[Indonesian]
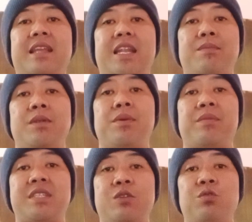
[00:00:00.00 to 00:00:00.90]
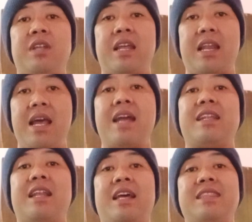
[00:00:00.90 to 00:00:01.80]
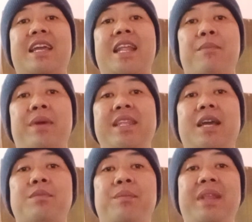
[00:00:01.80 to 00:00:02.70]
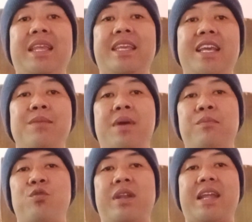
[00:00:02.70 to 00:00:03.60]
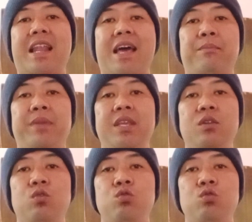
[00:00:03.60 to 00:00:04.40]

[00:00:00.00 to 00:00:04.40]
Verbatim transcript: Tanaman pembersih udara adalah tanaman yang memiliki kemampuan alami